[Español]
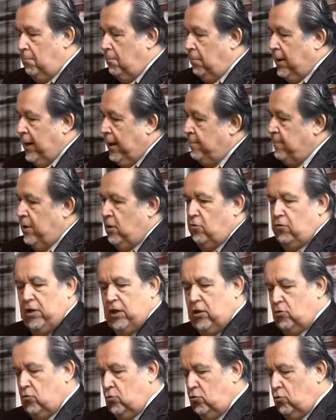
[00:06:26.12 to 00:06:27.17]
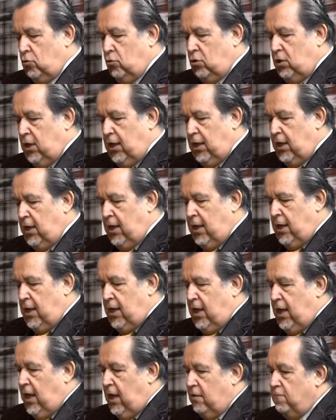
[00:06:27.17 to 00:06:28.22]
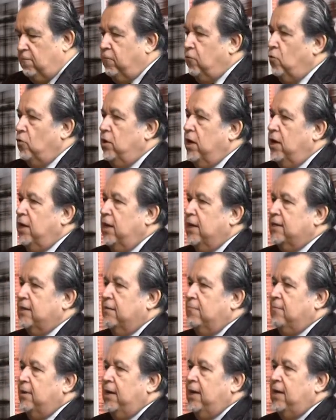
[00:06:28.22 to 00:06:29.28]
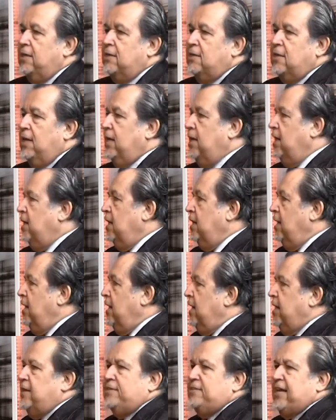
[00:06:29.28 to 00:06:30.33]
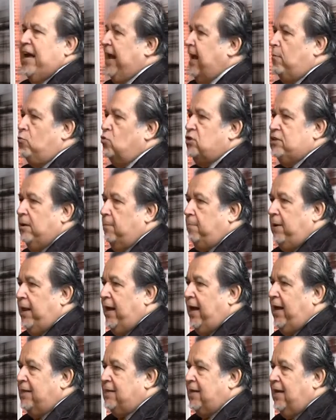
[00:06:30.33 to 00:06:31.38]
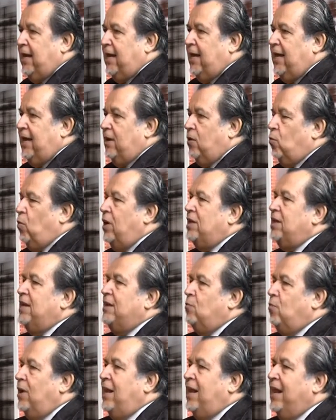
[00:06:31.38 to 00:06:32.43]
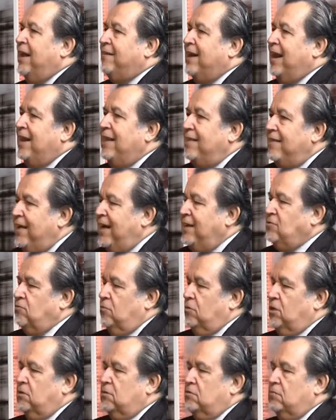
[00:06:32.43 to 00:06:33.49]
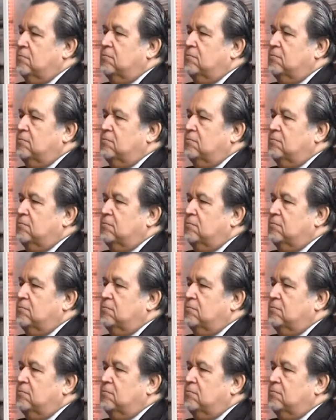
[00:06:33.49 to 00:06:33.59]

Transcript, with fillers: cambia los directores, influye directamente, saca mucha plata. ¿Cuál es, cuál es la realidad sobre eso?